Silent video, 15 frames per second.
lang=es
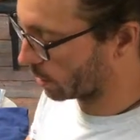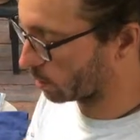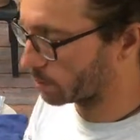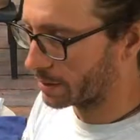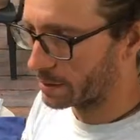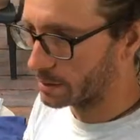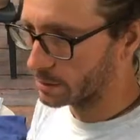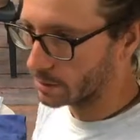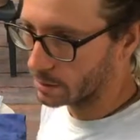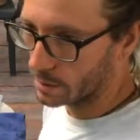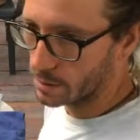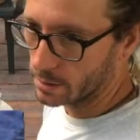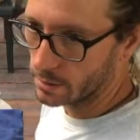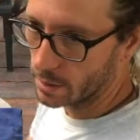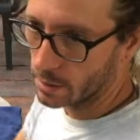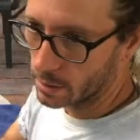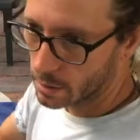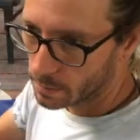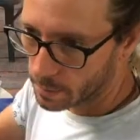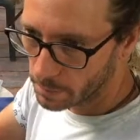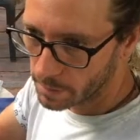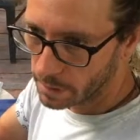la ropa que tiene que estar
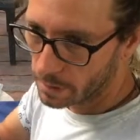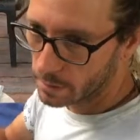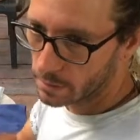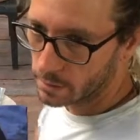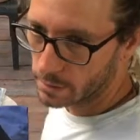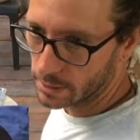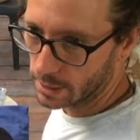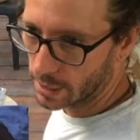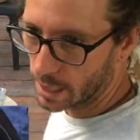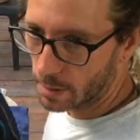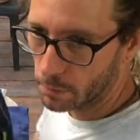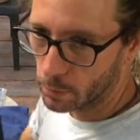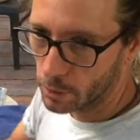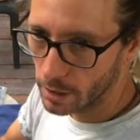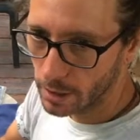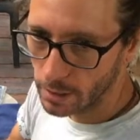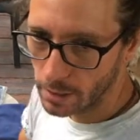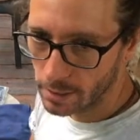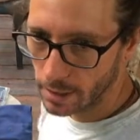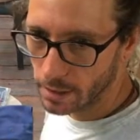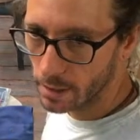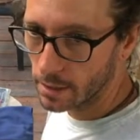arriba para sacar, poner,
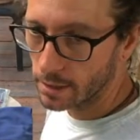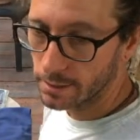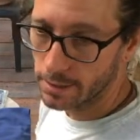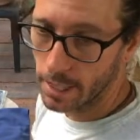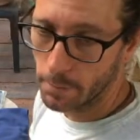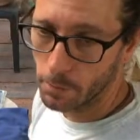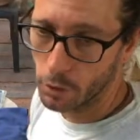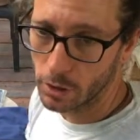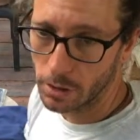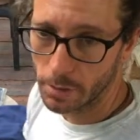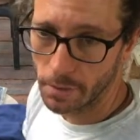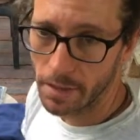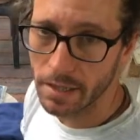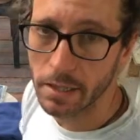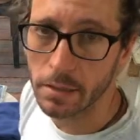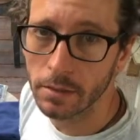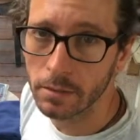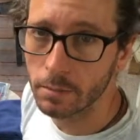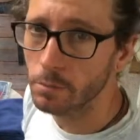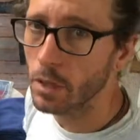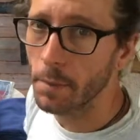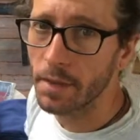quitar. Ya, pero es que va a haber
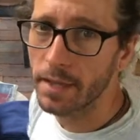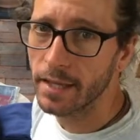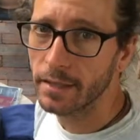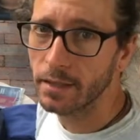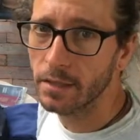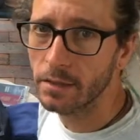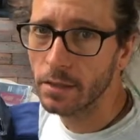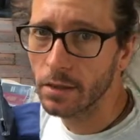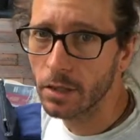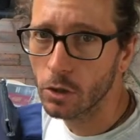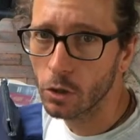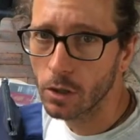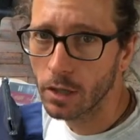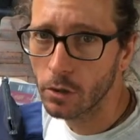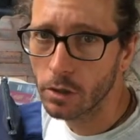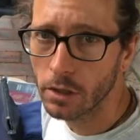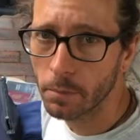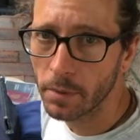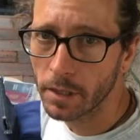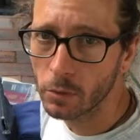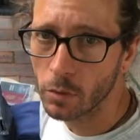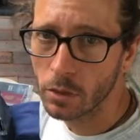una media de 35 grados de
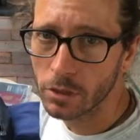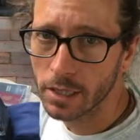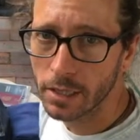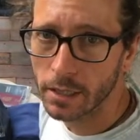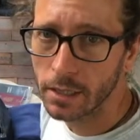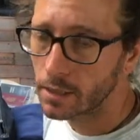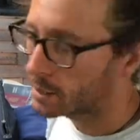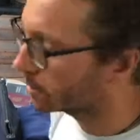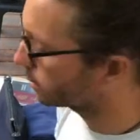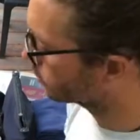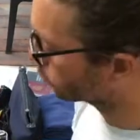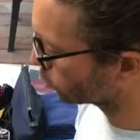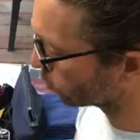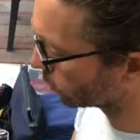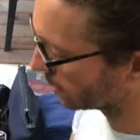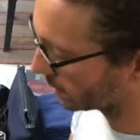temperatura, o sea que esto